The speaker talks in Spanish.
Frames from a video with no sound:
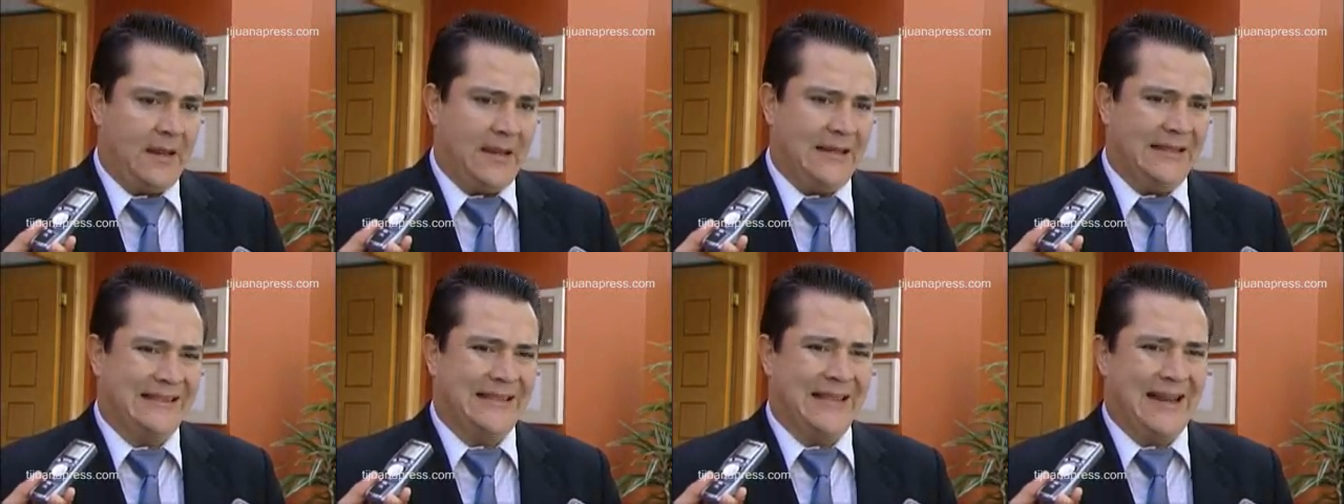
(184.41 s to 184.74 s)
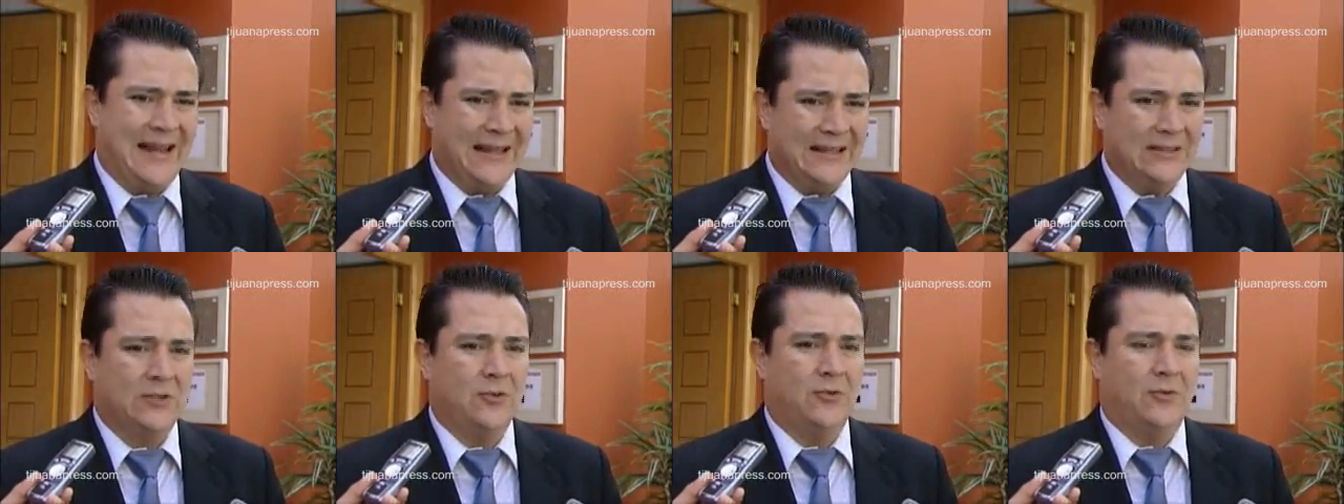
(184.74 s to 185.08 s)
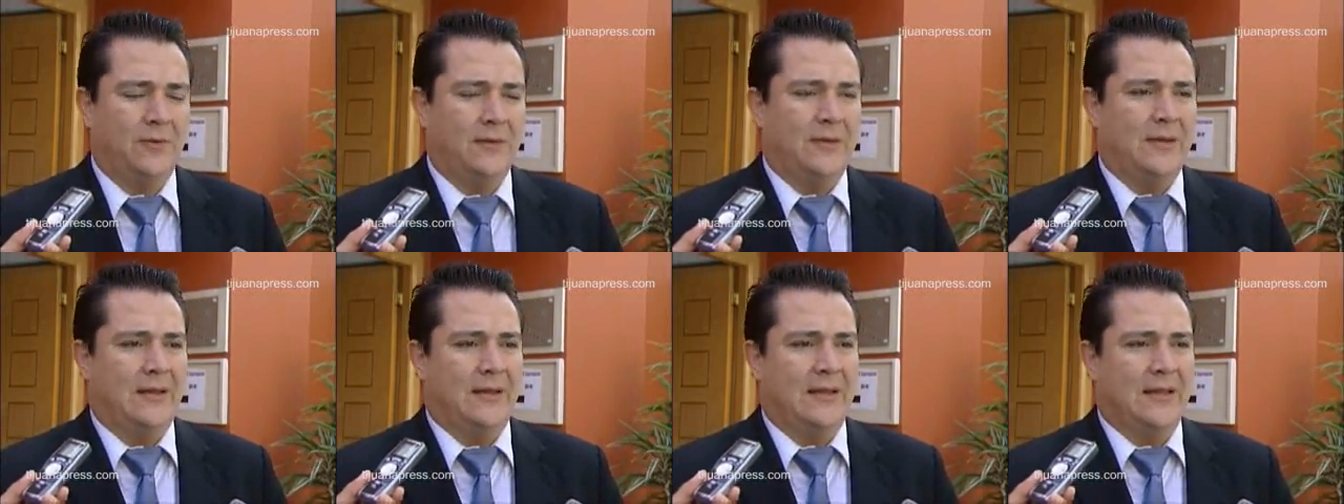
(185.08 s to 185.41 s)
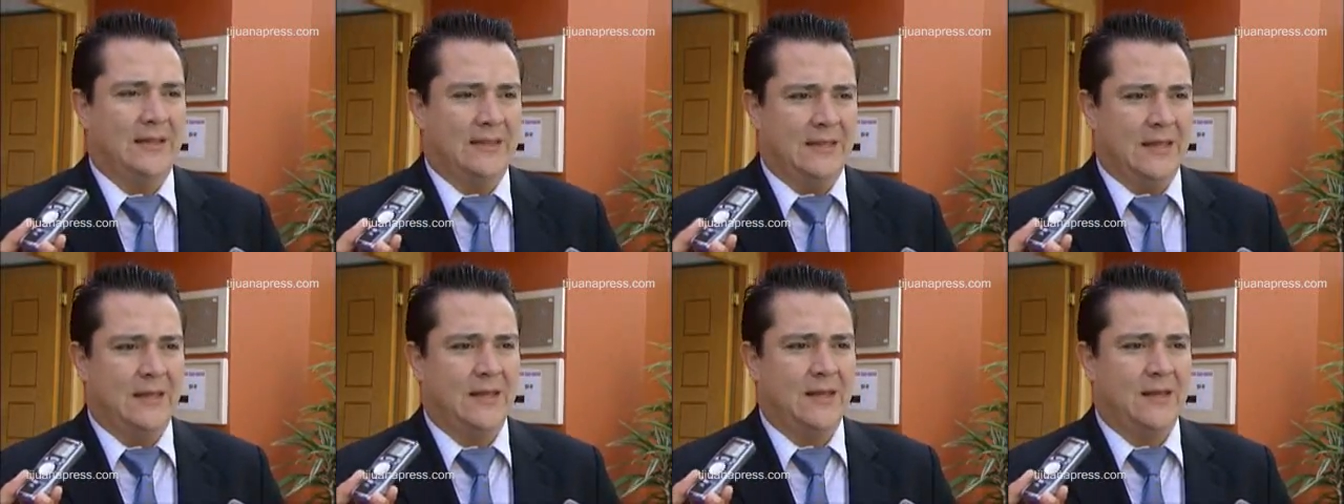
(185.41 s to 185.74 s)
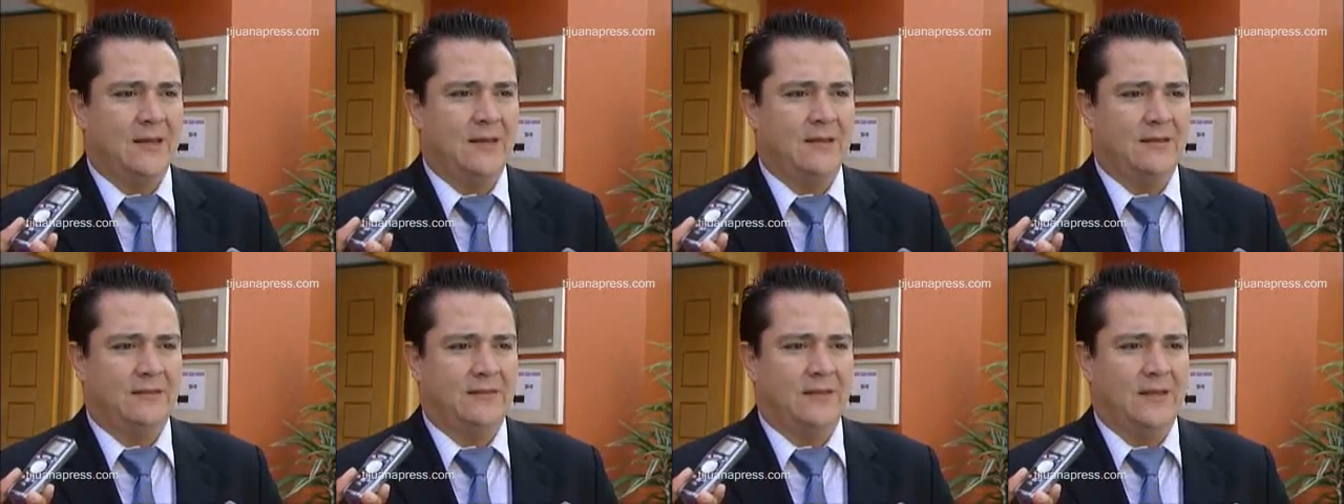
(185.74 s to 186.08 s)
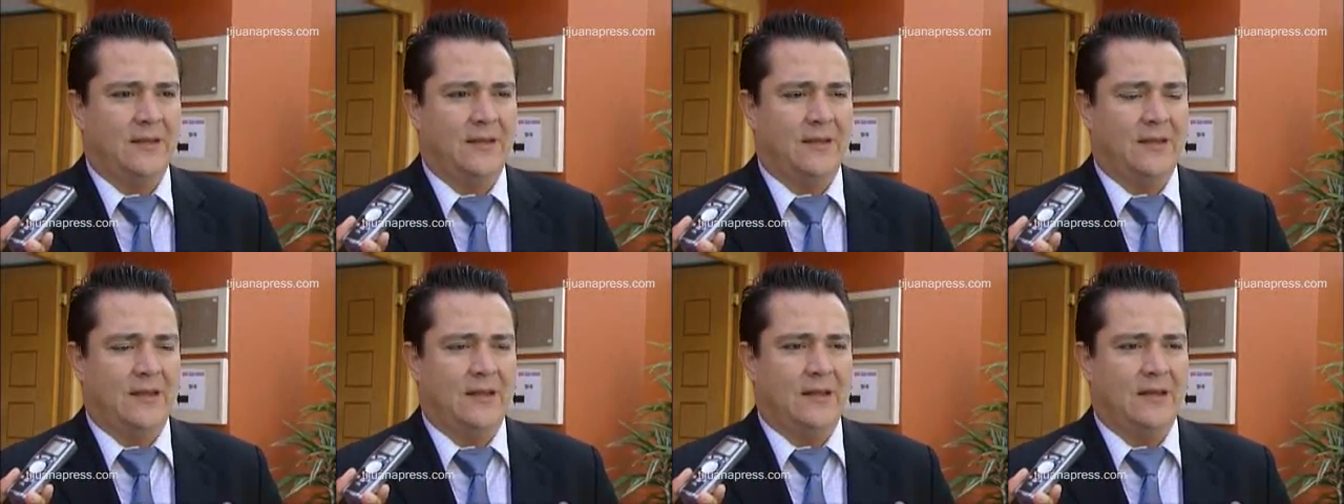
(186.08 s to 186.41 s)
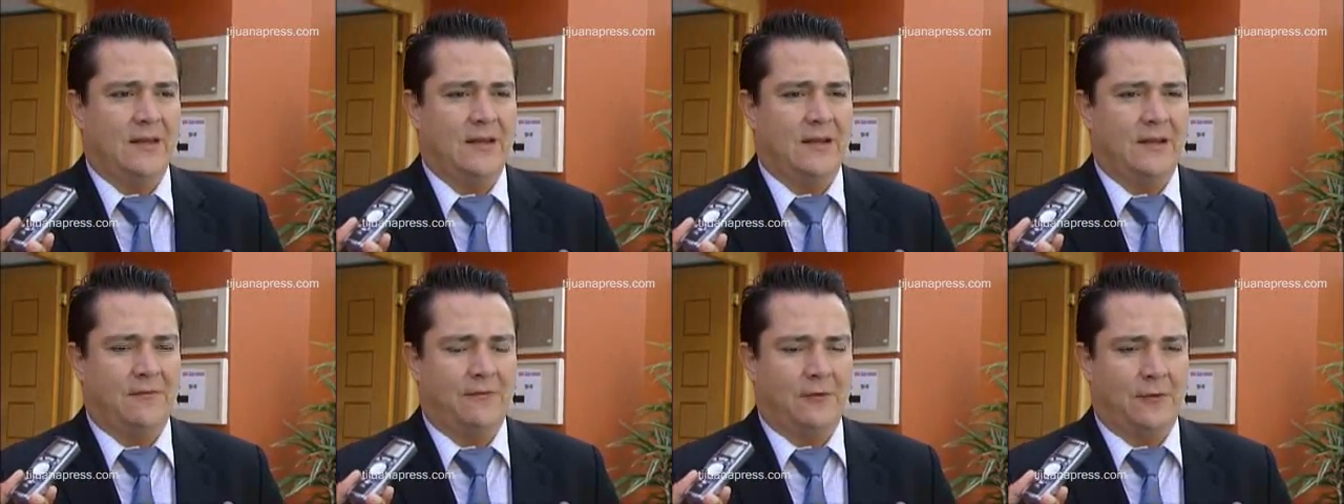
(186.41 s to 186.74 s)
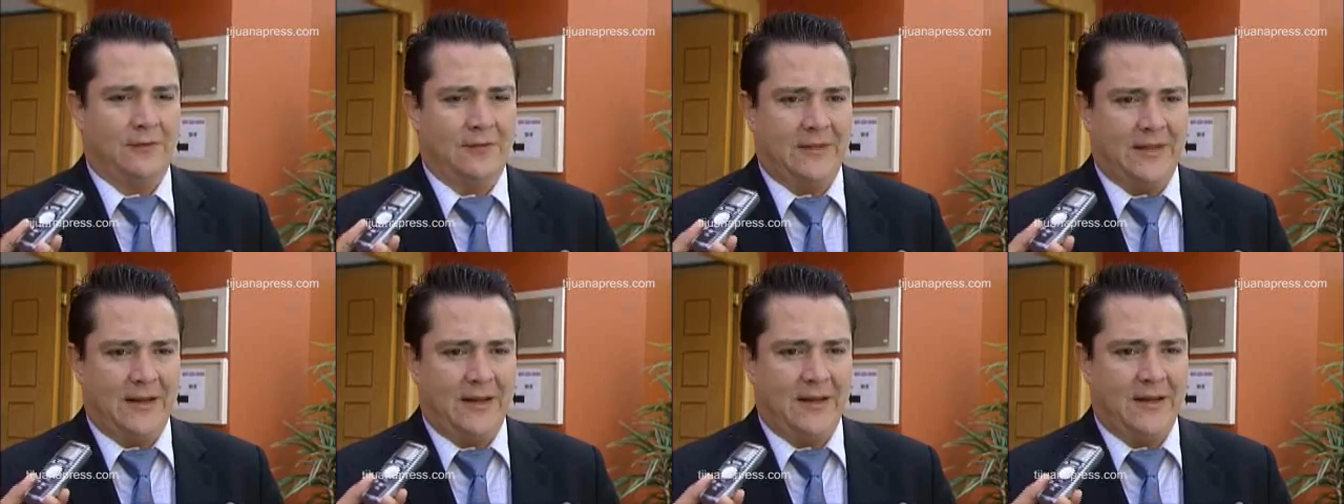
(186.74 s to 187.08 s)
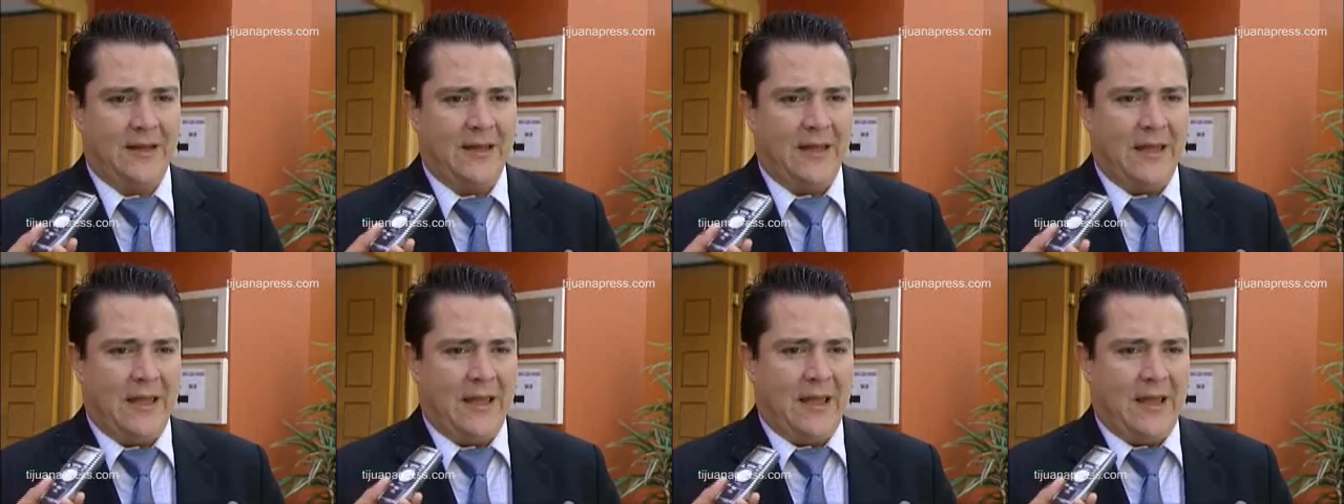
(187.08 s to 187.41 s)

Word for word: el trato que tienen este, en, la frontera,